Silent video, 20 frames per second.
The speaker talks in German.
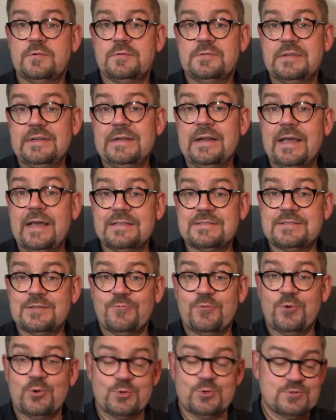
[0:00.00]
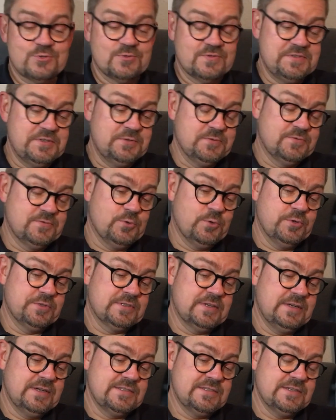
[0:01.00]
die nächste Verkostungsvideo für euch
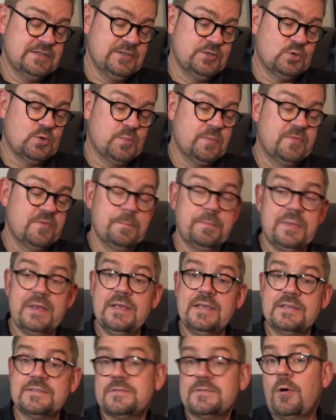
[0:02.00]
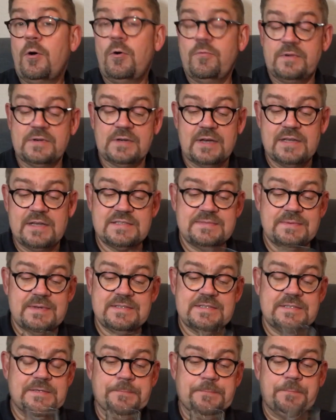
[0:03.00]
dann letztendlich kommt. PX auch von
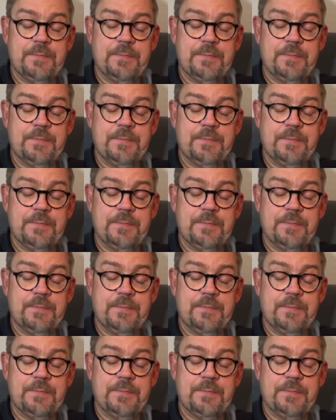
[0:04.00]
23.